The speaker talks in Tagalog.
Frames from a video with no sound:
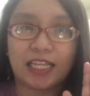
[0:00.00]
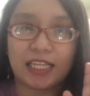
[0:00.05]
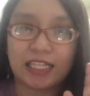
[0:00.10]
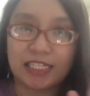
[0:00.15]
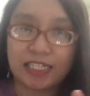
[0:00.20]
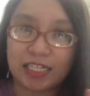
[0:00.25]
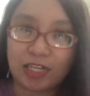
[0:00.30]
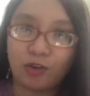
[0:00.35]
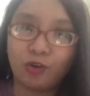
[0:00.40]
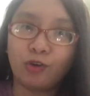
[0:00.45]

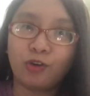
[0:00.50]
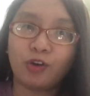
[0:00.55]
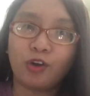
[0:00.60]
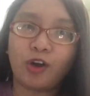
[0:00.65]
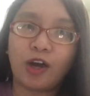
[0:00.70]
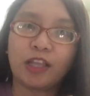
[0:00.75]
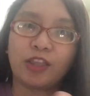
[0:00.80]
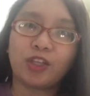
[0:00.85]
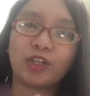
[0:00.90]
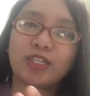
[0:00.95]

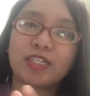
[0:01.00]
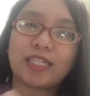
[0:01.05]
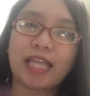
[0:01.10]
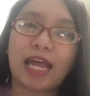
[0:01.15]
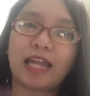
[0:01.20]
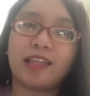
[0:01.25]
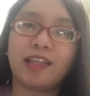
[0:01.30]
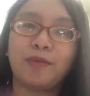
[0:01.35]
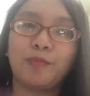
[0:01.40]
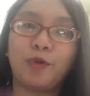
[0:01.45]
siguro
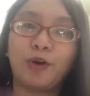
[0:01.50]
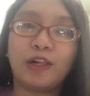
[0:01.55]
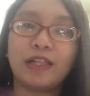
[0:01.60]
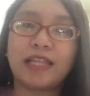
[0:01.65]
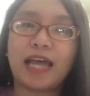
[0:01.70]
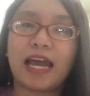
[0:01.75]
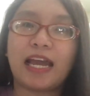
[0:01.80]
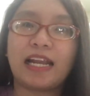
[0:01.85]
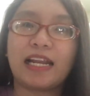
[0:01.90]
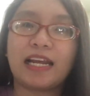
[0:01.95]
understandable
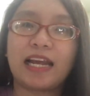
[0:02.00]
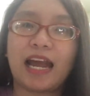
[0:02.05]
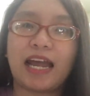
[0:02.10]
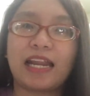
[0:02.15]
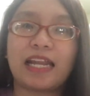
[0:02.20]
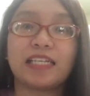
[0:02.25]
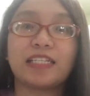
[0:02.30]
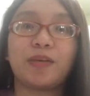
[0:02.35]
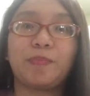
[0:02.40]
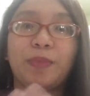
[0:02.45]
dahil
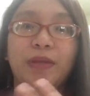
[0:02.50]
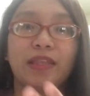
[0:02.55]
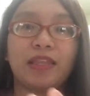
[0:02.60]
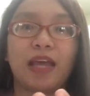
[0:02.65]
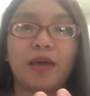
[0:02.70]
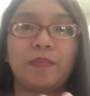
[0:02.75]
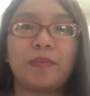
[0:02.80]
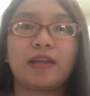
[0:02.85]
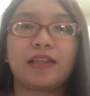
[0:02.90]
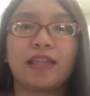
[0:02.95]
nga nasa
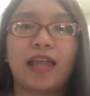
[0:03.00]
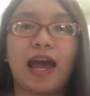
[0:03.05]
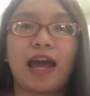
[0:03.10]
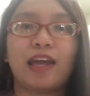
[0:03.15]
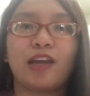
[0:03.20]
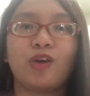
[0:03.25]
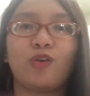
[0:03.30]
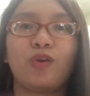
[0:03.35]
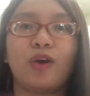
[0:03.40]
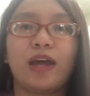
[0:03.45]
pandemic
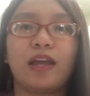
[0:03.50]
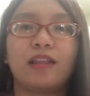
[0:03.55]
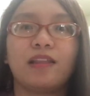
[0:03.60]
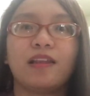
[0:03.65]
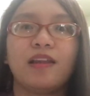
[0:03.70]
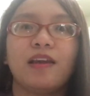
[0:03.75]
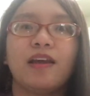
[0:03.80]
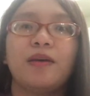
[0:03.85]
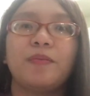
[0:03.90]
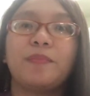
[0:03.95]
tayo and
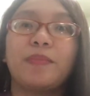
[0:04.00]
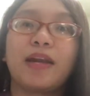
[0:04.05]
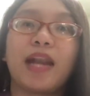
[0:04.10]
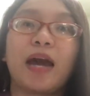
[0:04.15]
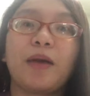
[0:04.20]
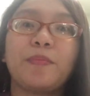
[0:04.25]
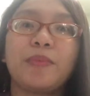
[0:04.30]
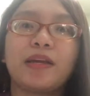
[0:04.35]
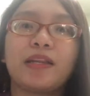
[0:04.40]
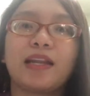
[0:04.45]

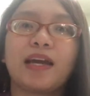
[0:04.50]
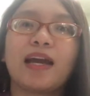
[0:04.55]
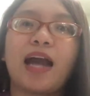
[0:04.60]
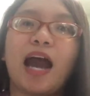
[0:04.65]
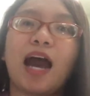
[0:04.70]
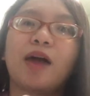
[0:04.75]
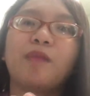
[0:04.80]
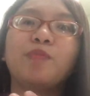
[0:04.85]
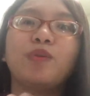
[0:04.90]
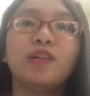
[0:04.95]
maraming
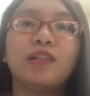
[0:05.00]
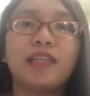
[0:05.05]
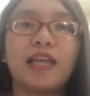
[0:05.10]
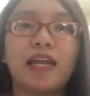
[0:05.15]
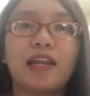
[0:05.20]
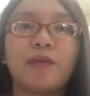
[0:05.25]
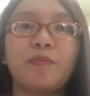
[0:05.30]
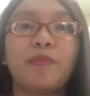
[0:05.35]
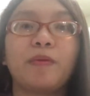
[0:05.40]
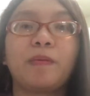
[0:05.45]
naghahabol
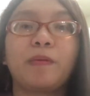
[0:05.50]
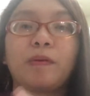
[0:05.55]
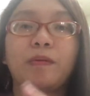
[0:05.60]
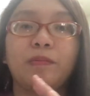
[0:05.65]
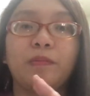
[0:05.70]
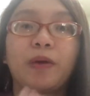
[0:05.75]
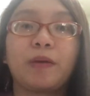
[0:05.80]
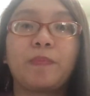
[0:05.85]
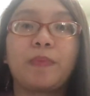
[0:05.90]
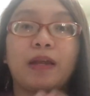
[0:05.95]
din na mag
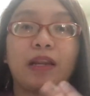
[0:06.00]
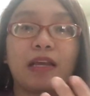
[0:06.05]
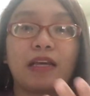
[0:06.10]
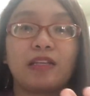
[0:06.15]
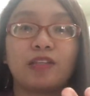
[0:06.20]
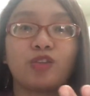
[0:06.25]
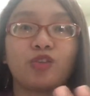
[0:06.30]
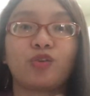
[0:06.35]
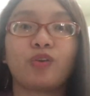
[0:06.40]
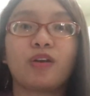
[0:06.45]

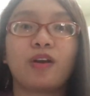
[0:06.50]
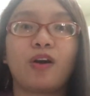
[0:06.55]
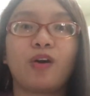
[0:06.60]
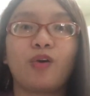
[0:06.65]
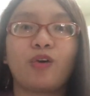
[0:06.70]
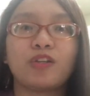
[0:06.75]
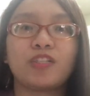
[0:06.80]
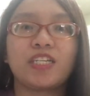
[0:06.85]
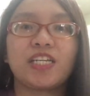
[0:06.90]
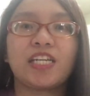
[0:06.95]
magparehistro
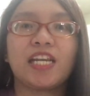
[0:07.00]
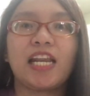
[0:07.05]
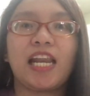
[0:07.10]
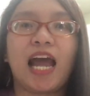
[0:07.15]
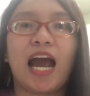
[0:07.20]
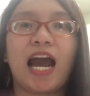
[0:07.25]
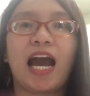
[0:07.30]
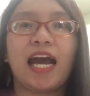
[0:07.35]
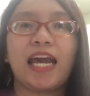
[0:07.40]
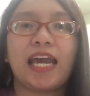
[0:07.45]
ng kotse
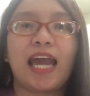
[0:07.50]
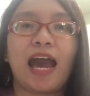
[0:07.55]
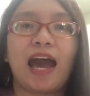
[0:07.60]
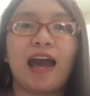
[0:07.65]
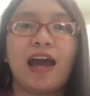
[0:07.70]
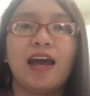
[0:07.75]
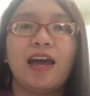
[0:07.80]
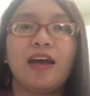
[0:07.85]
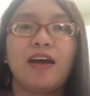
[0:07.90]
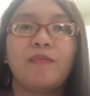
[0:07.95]
nila
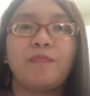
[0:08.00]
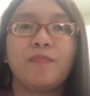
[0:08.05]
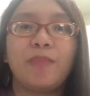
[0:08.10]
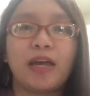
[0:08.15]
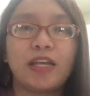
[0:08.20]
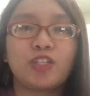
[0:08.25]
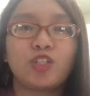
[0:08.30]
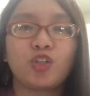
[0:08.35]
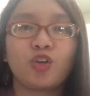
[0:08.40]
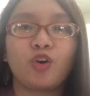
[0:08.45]
kaya
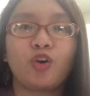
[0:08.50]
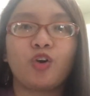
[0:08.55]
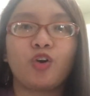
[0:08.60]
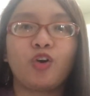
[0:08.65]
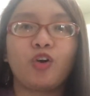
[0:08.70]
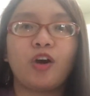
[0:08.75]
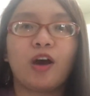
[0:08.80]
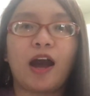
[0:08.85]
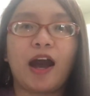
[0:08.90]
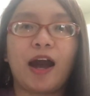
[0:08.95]

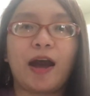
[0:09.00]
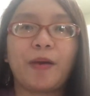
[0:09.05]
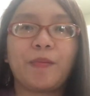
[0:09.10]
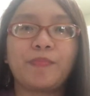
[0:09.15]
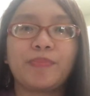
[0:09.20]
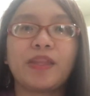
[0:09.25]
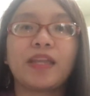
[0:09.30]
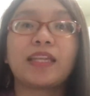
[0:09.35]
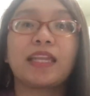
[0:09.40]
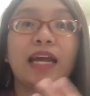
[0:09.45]
medyo
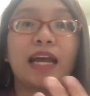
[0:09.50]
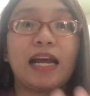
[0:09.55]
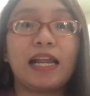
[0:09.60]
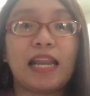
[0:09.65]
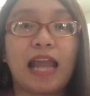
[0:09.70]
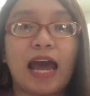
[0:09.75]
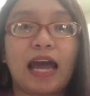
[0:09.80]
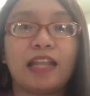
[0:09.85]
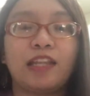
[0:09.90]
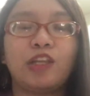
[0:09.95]
um,
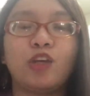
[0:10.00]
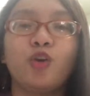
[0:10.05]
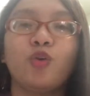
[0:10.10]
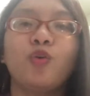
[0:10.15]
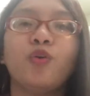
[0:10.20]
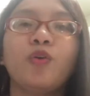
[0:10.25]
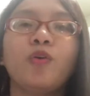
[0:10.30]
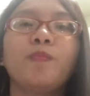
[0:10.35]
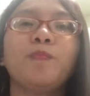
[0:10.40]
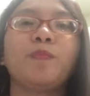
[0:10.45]
natagalan
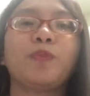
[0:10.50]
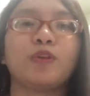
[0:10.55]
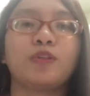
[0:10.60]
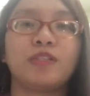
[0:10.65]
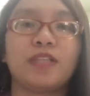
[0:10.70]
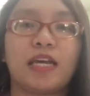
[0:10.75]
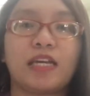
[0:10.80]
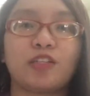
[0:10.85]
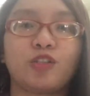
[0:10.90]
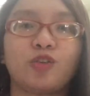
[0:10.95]
yung
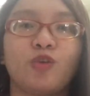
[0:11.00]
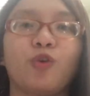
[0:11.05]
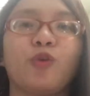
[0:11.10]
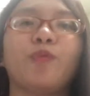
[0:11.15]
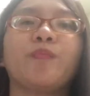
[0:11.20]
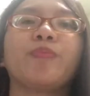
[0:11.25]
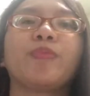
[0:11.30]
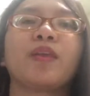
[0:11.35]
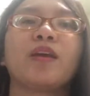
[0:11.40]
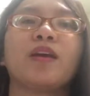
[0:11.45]

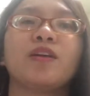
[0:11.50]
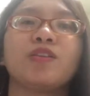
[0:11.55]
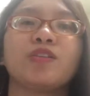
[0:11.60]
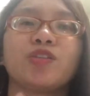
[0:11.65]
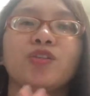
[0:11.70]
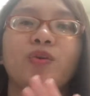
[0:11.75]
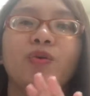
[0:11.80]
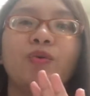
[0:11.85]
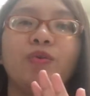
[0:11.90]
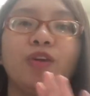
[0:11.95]
proseso.
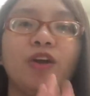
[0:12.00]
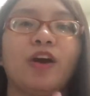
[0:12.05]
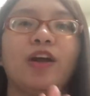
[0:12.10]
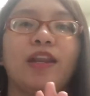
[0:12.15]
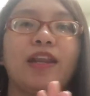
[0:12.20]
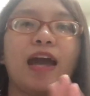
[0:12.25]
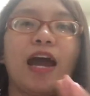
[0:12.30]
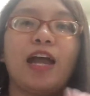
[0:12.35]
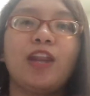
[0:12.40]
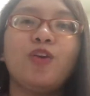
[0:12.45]
So,
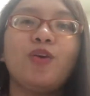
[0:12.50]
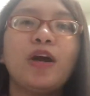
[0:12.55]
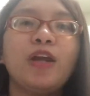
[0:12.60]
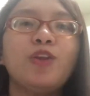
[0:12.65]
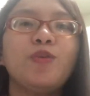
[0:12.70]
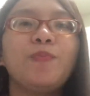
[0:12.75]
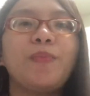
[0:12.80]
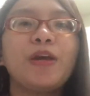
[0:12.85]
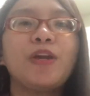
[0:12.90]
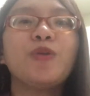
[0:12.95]
yon
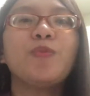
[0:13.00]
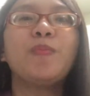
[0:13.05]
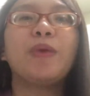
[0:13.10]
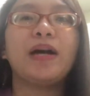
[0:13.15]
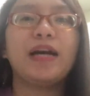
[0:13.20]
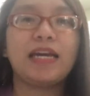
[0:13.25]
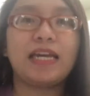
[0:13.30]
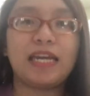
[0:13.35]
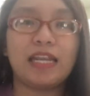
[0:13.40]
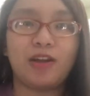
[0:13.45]
Ano-ano ba yung
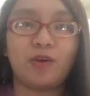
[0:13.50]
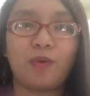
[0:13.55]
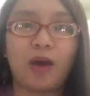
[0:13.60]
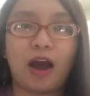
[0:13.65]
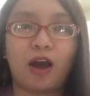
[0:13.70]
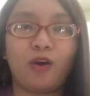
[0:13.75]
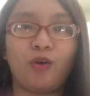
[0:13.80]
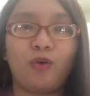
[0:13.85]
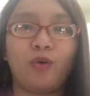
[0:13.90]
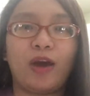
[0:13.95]
mga
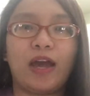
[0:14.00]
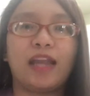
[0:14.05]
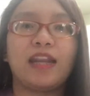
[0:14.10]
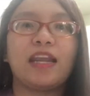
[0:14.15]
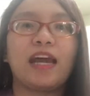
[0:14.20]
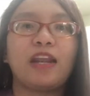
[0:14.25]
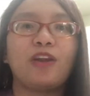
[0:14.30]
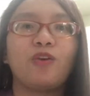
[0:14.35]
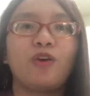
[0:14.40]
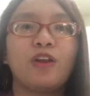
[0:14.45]
ginawa ko
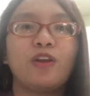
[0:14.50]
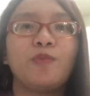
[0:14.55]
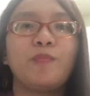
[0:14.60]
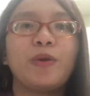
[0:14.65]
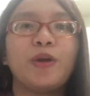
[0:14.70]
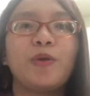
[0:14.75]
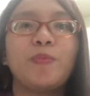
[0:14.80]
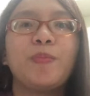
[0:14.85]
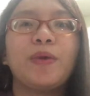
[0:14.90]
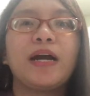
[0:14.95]
and ano-ano
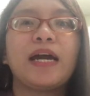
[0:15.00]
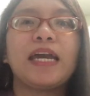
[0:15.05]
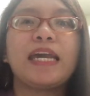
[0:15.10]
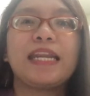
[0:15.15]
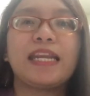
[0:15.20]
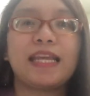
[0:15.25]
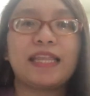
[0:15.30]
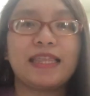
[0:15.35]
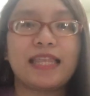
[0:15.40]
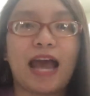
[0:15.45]
ba yung mga
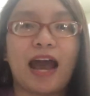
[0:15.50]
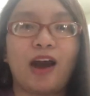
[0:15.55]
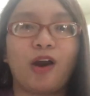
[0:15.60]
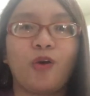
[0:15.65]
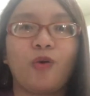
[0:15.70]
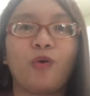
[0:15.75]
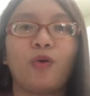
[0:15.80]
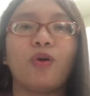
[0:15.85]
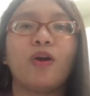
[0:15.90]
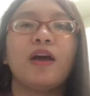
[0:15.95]
hinanda
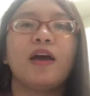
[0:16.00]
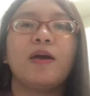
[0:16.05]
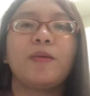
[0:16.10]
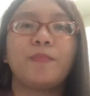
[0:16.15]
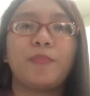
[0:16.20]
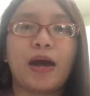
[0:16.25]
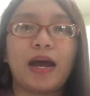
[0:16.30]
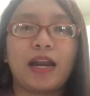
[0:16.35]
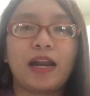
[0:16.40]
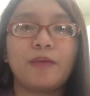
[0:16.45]
ko
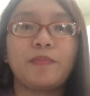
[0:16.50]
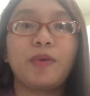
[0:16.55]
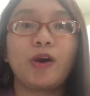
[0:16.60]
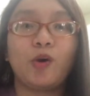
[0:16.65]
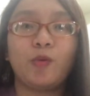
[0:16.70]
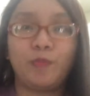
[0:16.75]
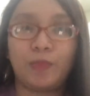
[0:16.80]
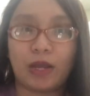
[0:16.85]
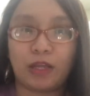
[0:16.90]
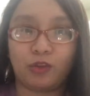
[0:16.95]
para
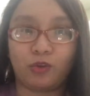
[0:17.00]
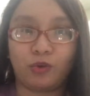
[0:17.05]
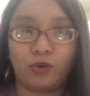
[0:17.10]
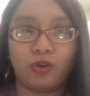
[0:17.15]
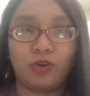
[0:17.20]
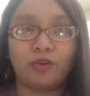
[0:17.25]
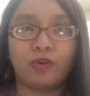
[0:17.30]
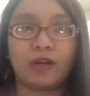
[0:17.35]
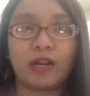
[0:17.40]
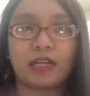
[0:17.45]
makompleto
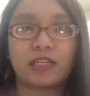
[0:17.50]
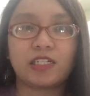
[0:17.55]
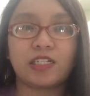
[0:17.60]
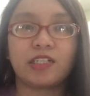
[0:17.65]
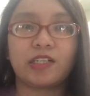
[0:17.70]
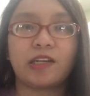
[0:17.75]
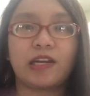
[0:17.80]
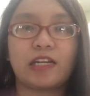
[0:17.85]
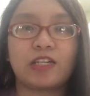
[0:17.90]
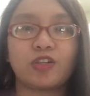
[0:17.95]
ko yung
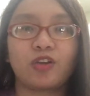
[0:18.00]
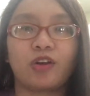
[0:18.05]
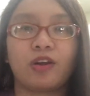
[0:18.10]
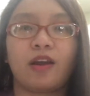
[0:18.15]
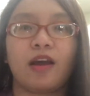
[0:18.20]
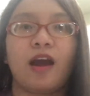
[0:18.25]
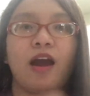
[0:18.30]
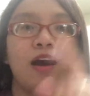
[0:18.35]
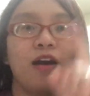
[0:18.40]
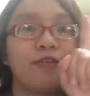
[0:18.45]
registration?
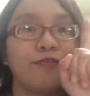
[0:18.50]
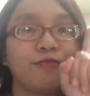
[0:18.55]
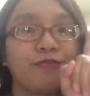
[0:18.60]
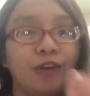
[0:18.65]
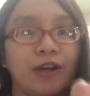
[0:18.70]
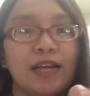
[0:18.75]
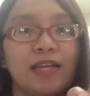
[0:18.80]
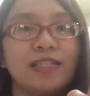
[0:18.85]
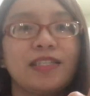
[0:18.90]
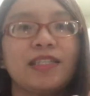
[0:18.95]

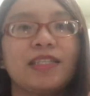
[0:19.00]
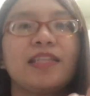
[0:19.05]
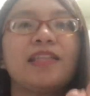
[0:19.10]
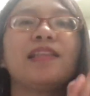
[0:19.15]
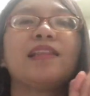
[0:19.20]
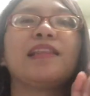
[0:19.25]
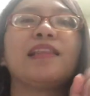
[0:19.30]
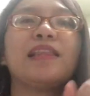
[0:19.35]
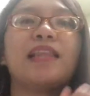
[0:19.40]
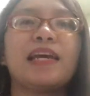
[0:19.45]
First,
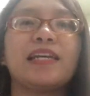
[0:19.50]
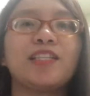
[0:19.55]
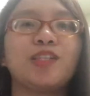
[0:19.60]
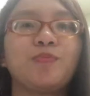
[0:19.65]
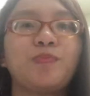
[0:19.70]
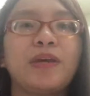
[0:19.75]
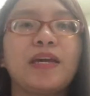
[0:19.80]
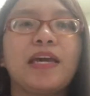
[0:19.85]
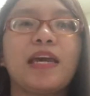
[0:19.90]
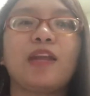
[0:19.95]

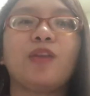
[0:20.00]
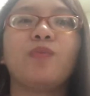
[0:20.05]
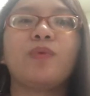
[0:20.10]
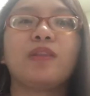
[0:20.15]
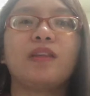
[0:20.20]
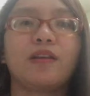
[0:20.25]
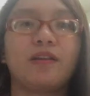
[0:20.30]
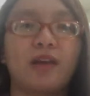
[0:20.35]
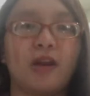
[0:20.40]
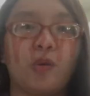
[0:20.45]
let's begin with the